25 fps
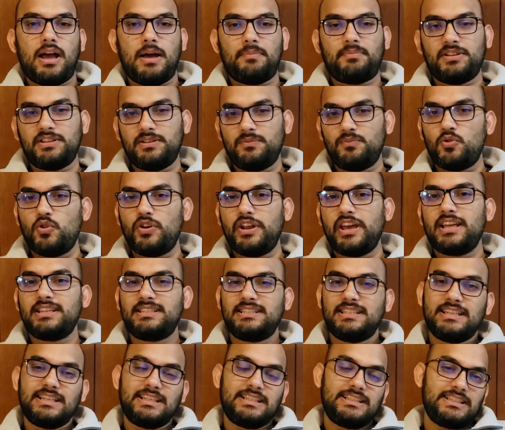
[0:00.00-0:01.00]
আপনাদের মনে
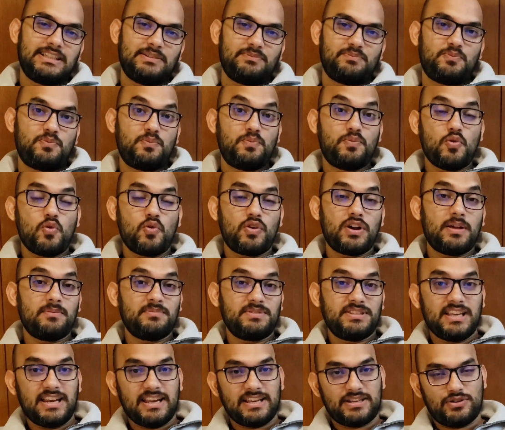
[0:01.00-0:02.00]
আছে যে
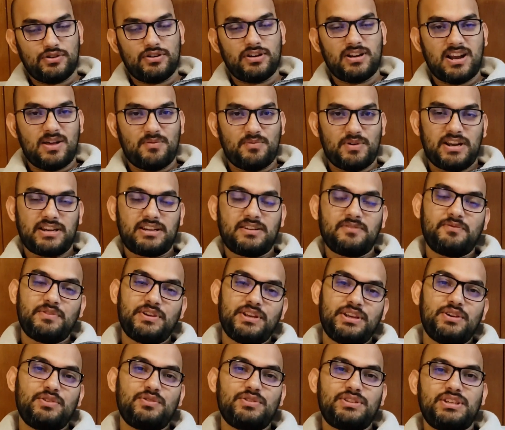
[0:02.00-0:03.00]
প্রোগ্রাম সিলেকশনের আমার একটা
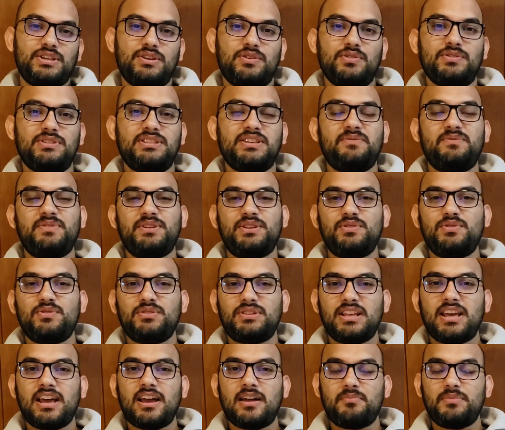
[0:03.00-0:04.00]
ভিডিও ছিল যে
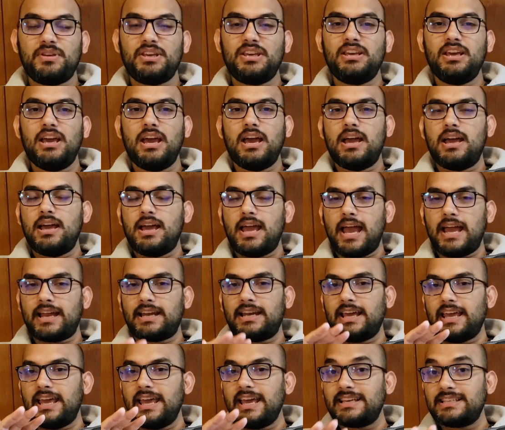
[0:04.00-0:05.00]
ভিডিওতে আমি
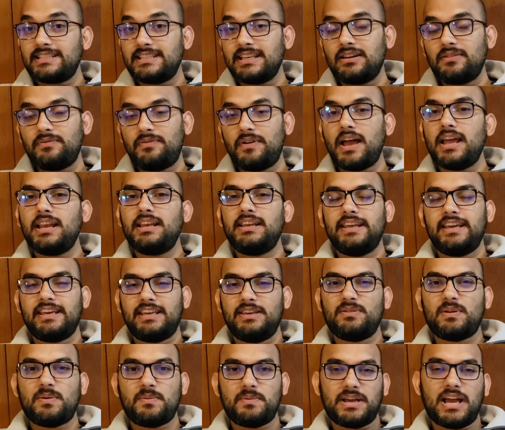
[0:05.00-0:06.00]
একটা এক্সেল ফাইল নিয়ে
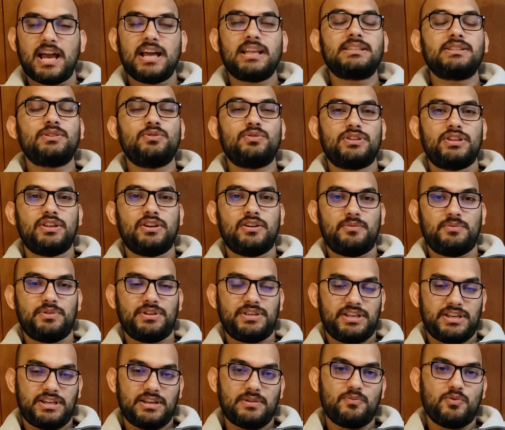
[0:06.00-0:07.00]
কিভাবে কাজ করতে হবে
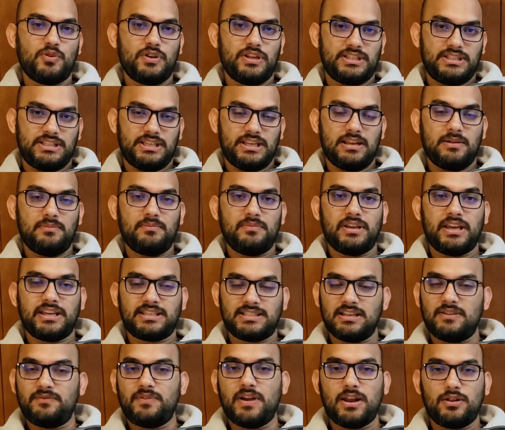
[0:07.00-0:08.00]
সেটা বলেছিলাম
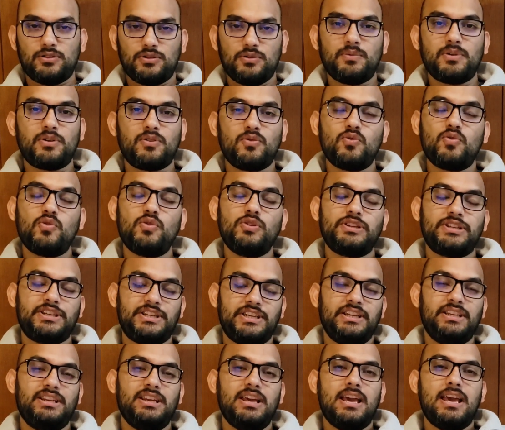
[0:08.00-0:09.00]
এক্সেল ফাইল অথবা গুগল
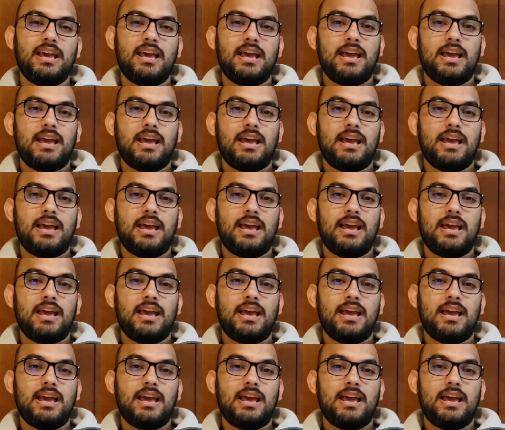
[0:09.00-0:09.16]
শিট